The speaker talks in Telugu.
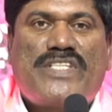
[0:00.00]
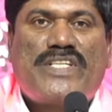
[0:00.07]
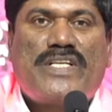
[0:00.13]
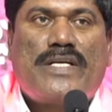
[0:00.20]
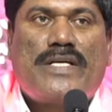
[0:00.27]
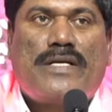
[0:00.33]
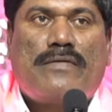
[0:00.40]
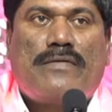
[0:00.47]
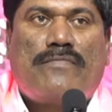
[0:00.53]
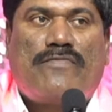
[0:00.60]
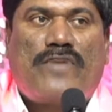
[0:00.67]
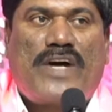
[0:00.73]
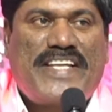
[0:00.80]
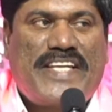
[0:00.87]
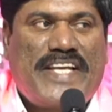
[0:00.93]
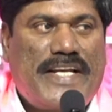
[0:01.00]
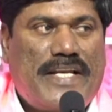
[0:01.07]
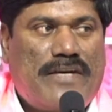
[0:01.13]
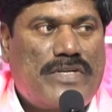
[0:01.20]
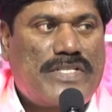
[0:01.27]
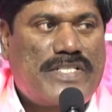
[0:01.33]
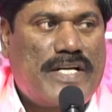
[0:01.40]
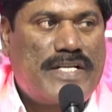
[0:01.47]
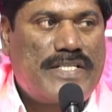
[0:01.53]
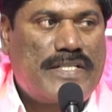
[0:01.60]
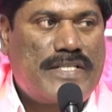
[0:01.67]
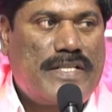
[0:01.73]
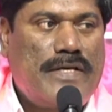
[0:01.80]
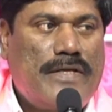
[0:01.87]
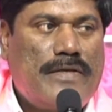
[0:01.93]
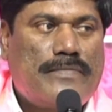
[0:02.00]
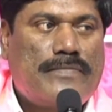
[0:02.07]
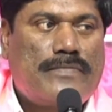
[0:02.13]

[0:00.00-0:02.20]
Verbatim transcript: నెంబర్ ఫార్టీ ఎయిట్ అవర్స్ గడిచింది